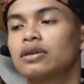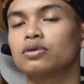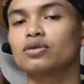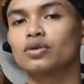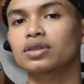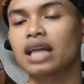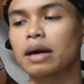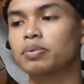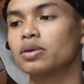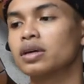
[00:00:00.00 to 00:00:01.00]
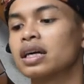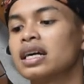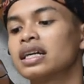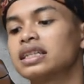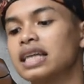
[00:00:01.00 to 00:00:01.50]
untuk
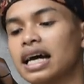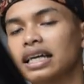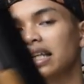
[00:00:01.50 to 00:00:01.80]
tabungnya